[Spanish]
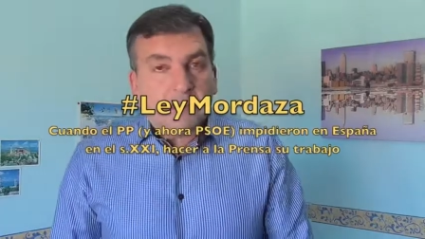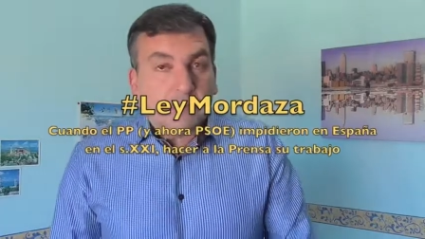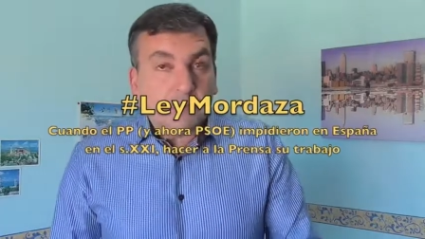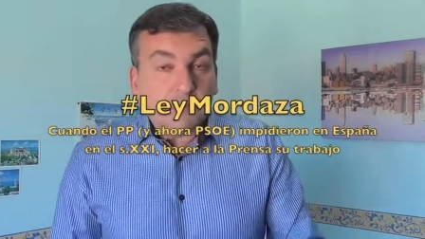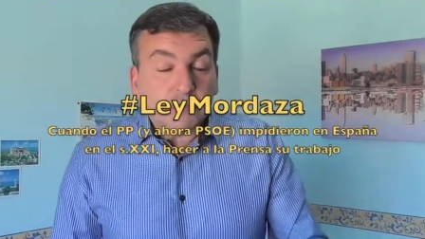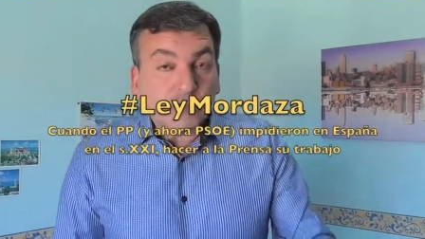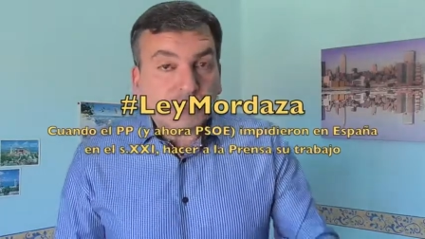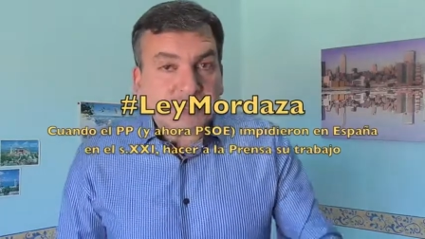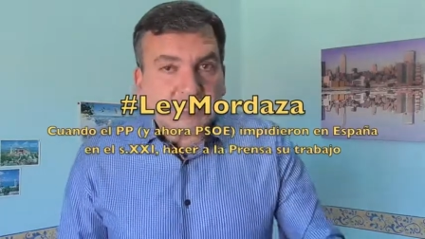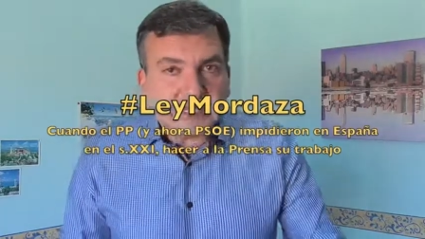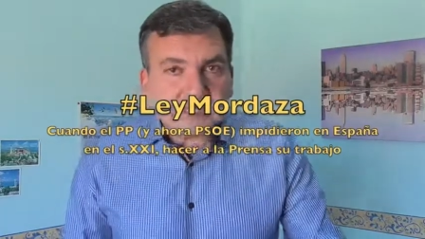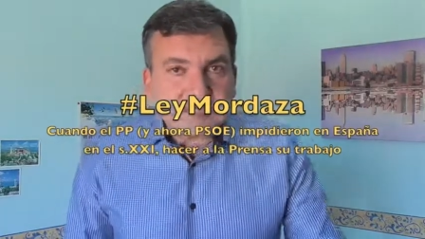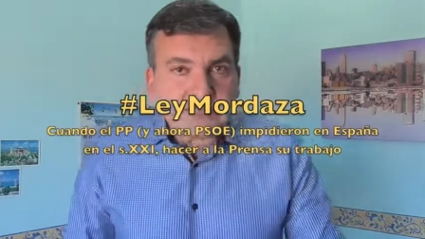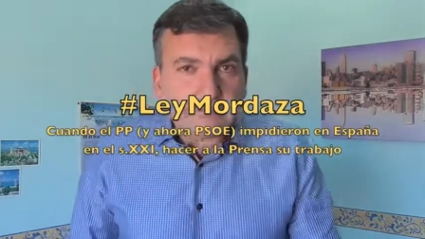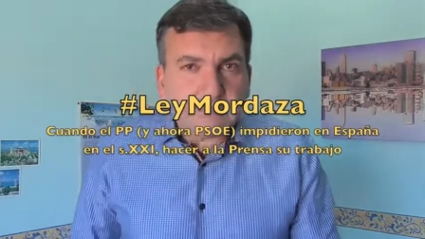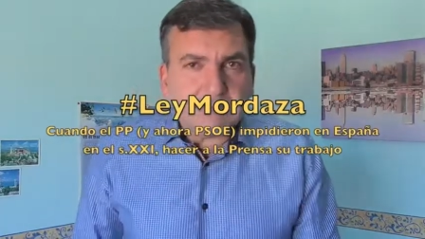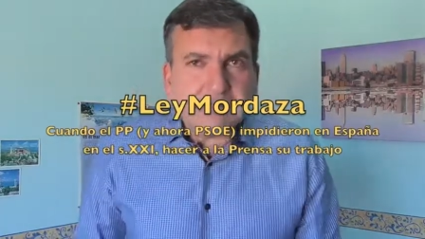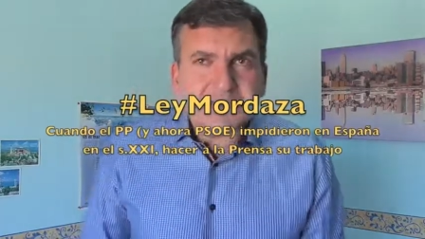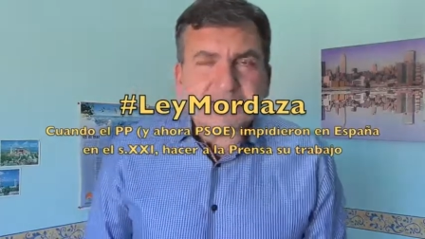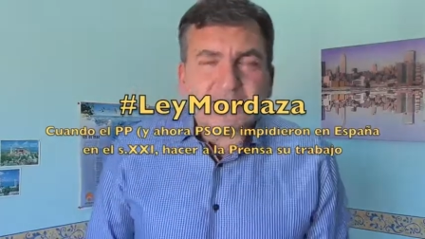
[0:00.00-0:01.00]
Muchos creéis que
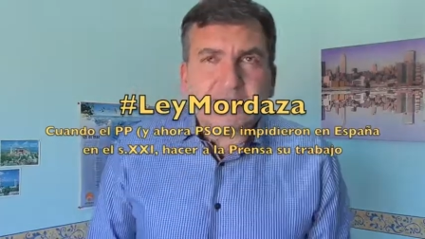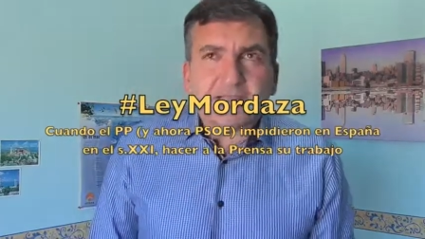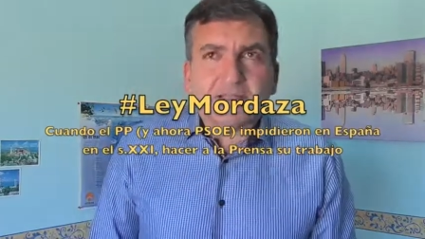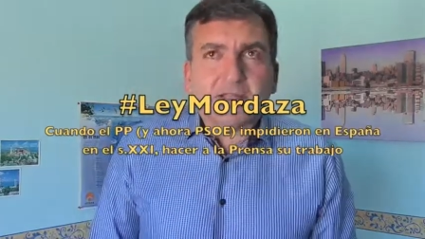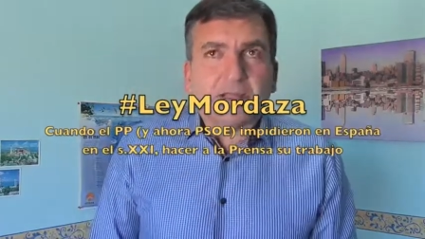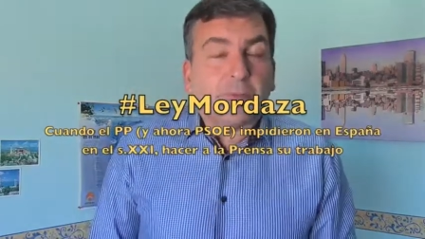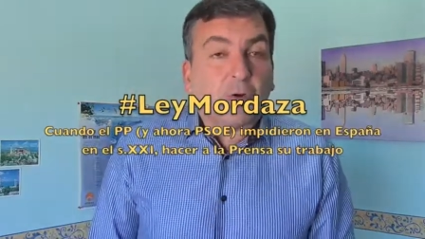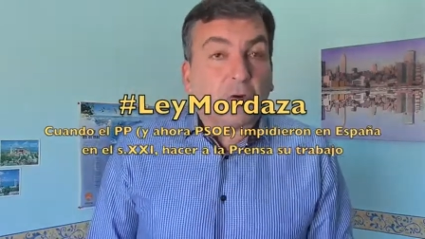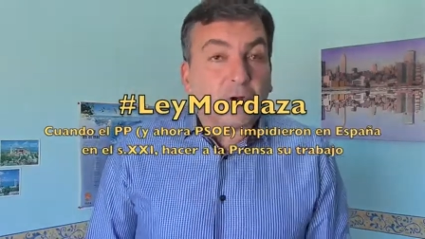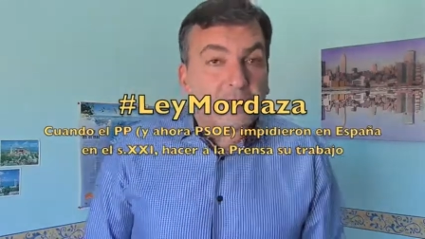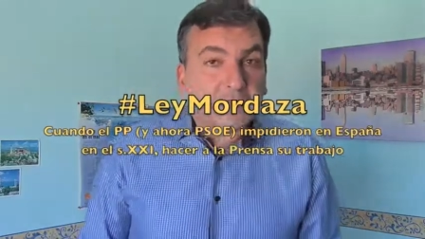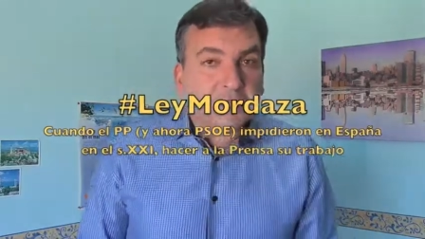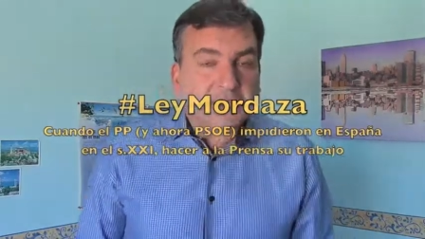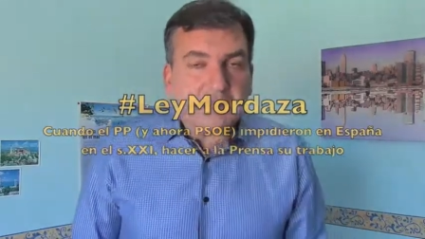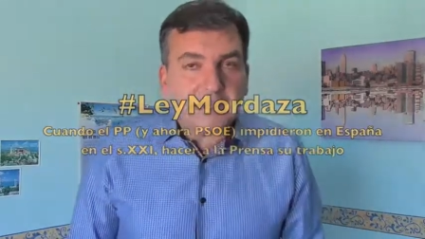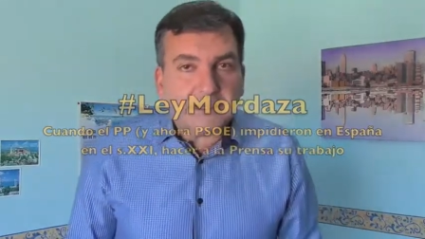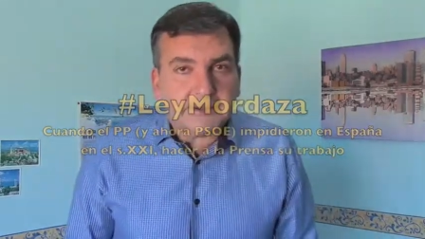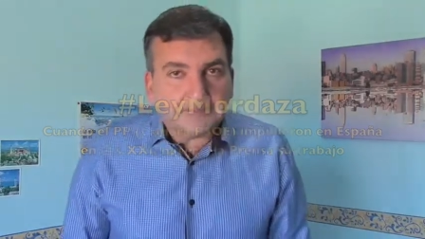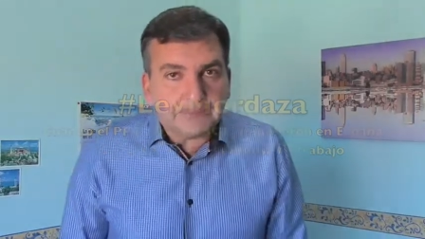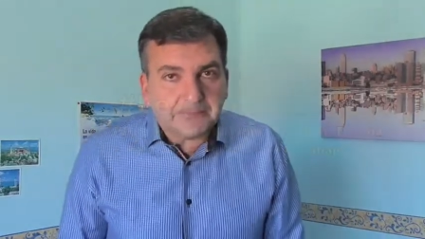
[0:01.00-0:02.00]
vivís en
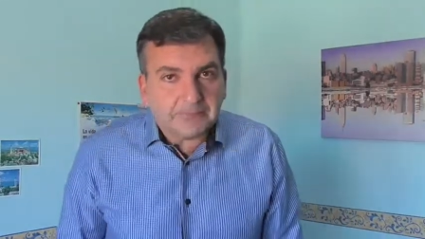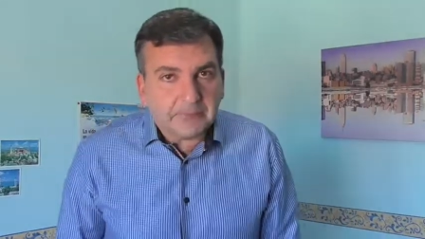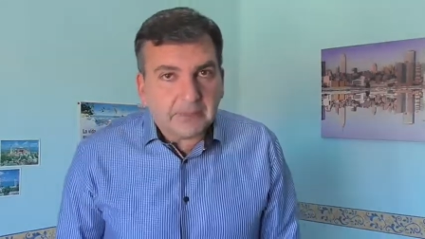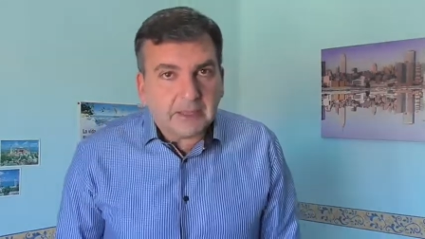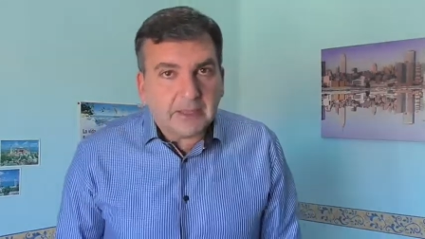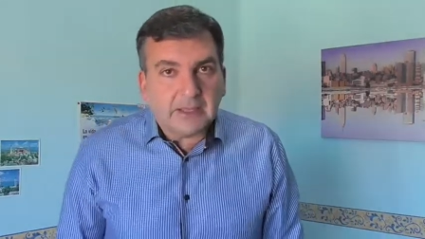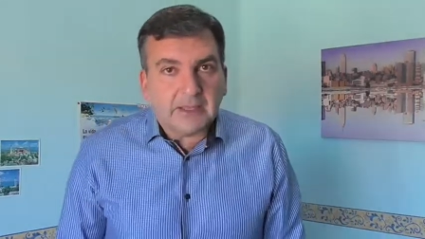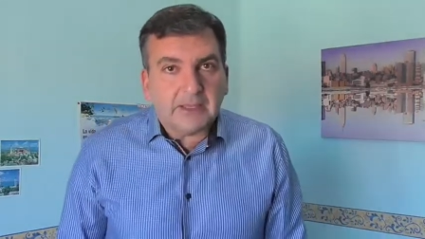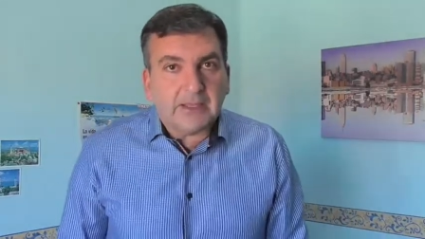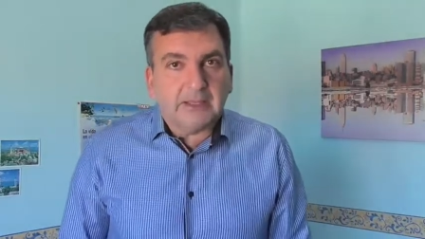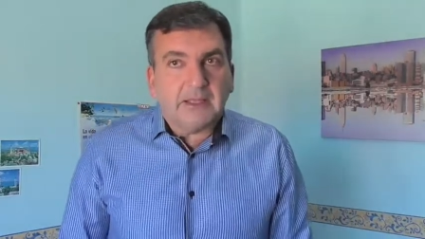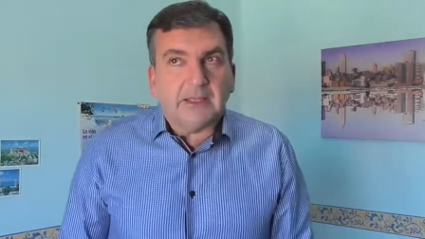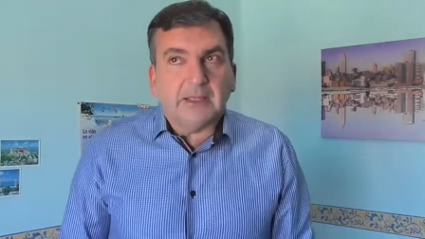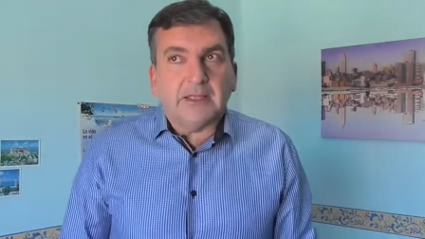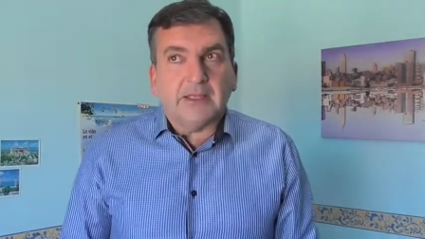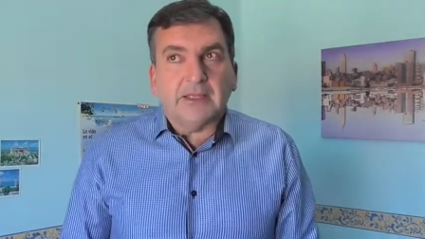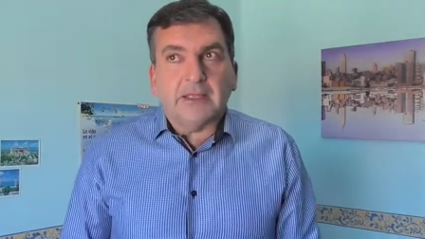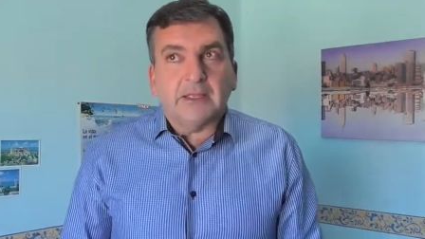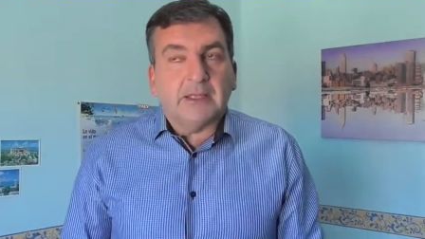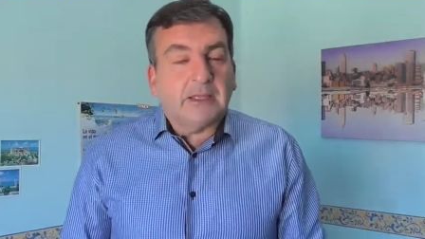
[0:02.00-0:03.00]
democracia
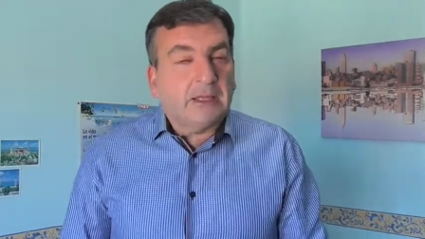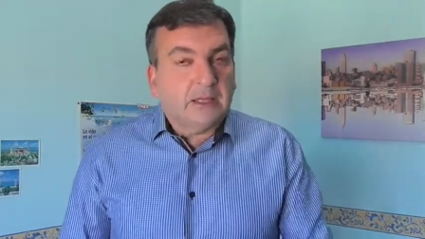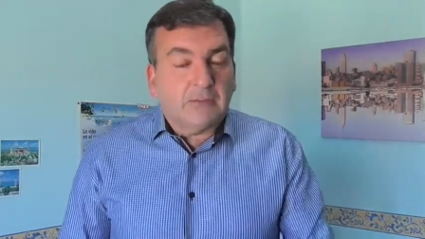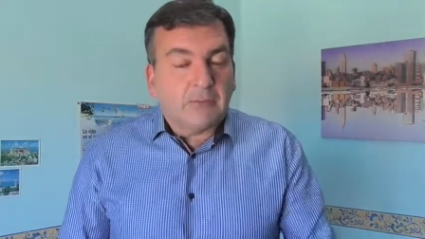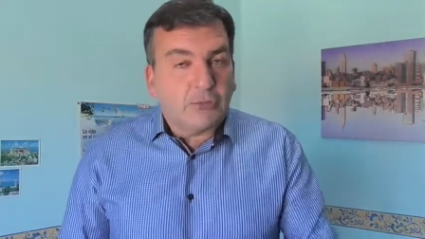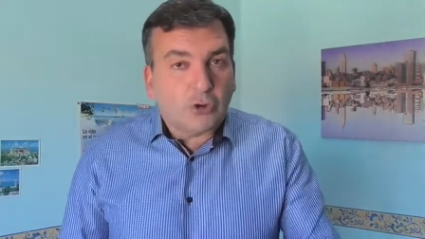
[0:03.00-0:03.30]
y,